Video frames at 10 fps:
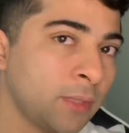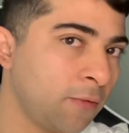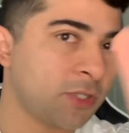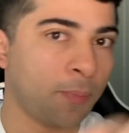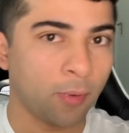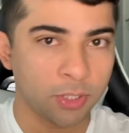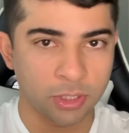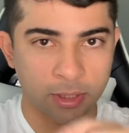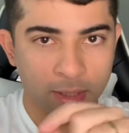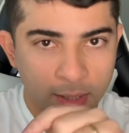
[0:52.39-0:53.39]
e você
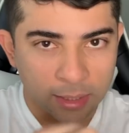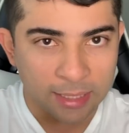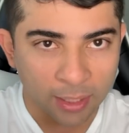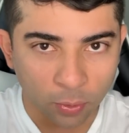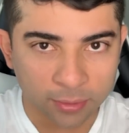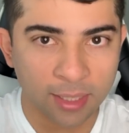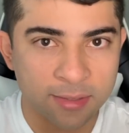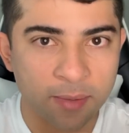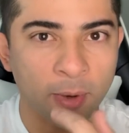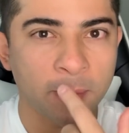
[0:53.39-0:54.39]
pode ir anotando,
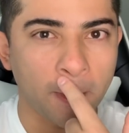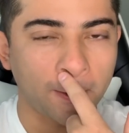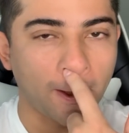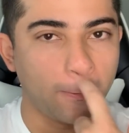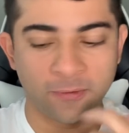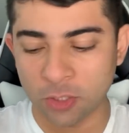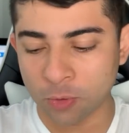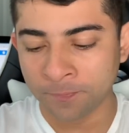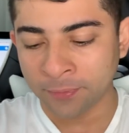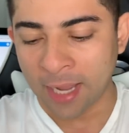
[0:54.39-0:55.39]
você pode pausar o
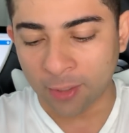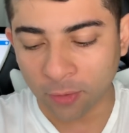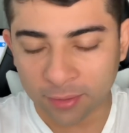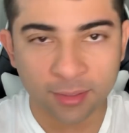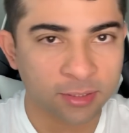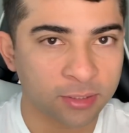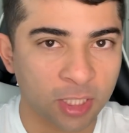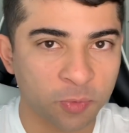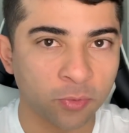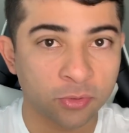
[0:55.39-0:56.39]
vídeo anotando esses
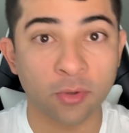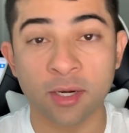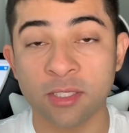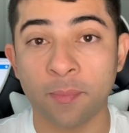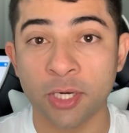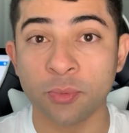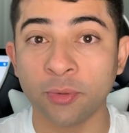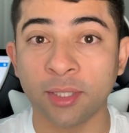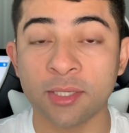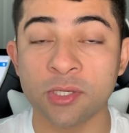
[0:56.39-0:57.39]
três pontos que eu quero que você preste
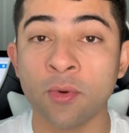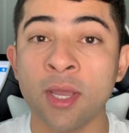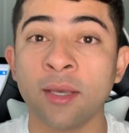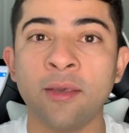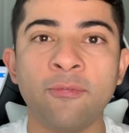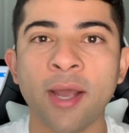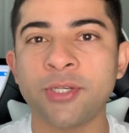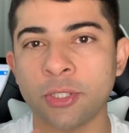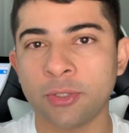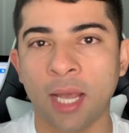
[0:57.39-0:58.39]
muita atenção, que vai
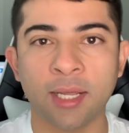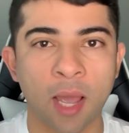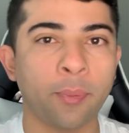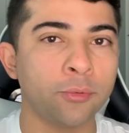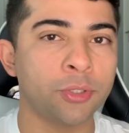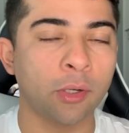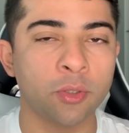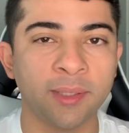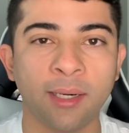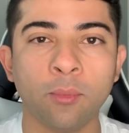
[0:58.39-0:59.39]
te ajudar a criar produto digital de
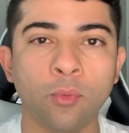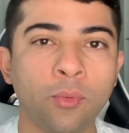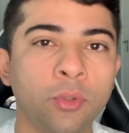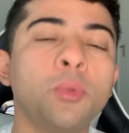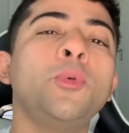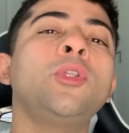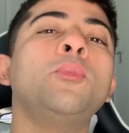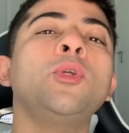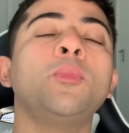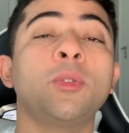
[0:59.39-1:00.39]
maneira muito, muito,
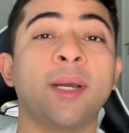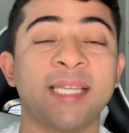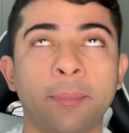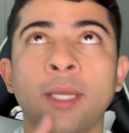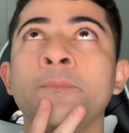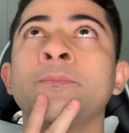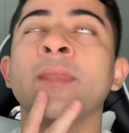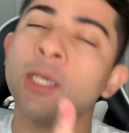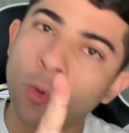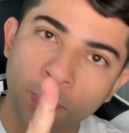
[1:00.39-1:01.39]
muito, muito mais rápida
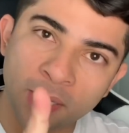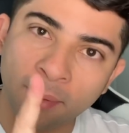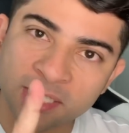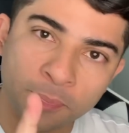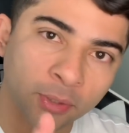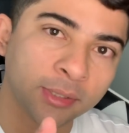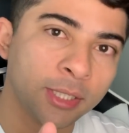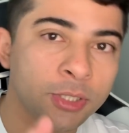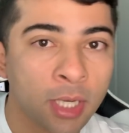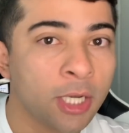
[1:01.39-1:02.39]
e, e mais
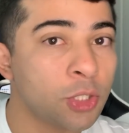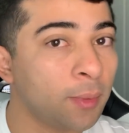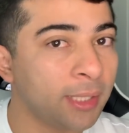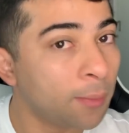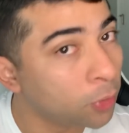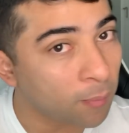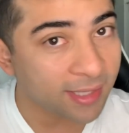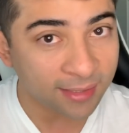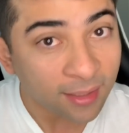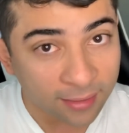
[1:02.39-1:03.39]
importante, de uma maneira muito
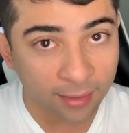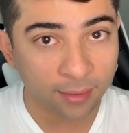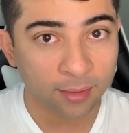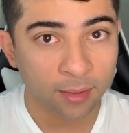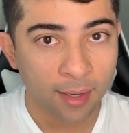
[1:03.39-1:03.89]
mais certeira.